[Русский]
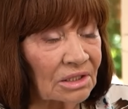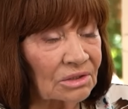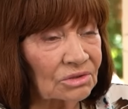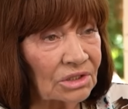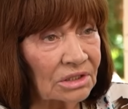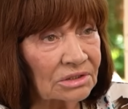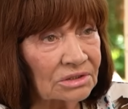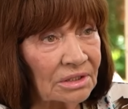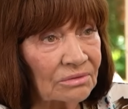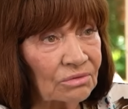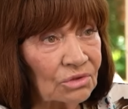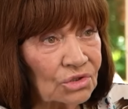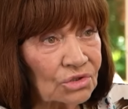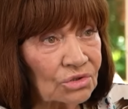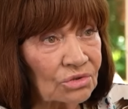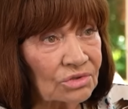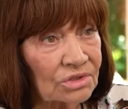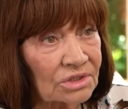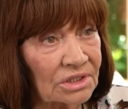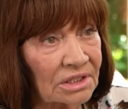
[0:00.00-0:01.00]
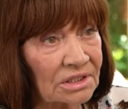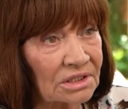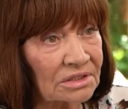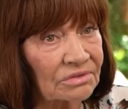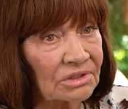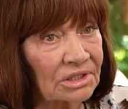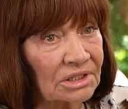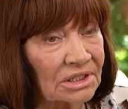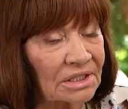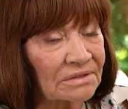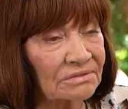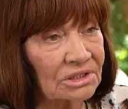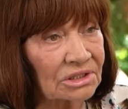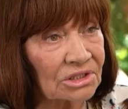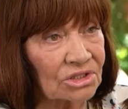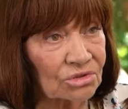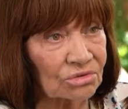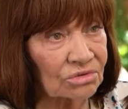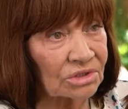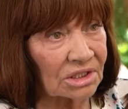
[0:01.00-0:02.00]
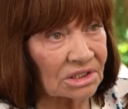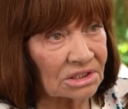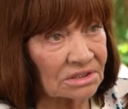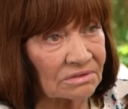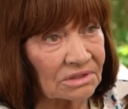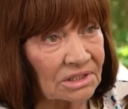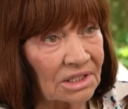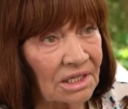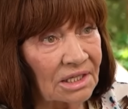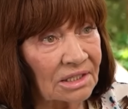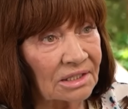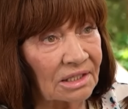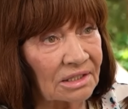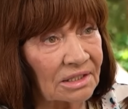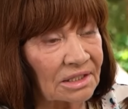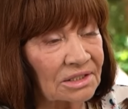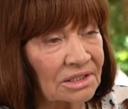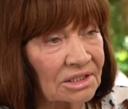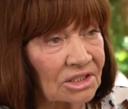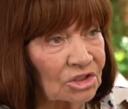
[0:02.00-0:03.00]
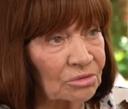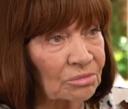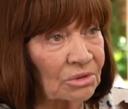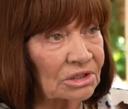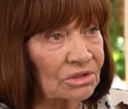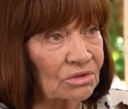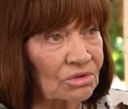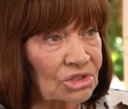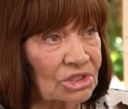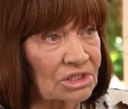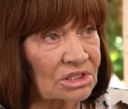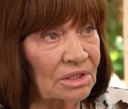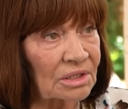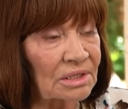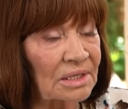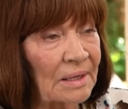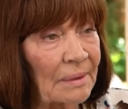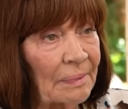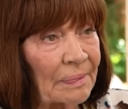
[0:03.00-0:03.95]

от, от того, что стоит по голове государства, как они к этому относятся.